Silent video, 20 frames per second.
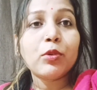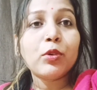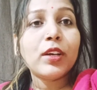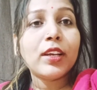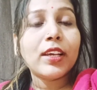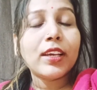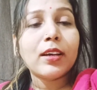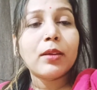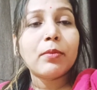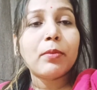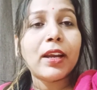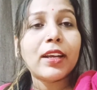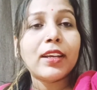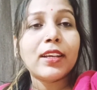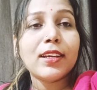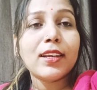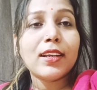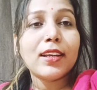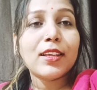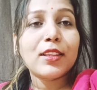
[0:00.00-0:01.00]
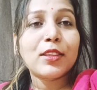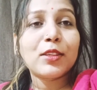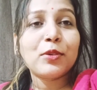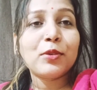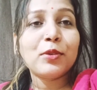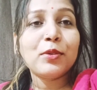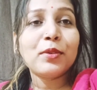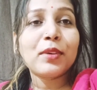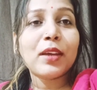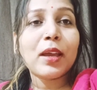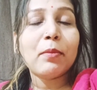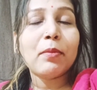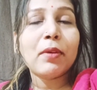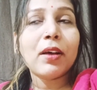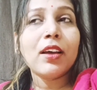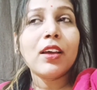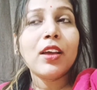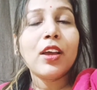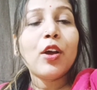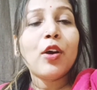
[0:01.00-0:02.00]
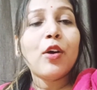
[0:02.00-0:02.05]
तो लेकर बैठी नहीं रहती हूँ कैमरा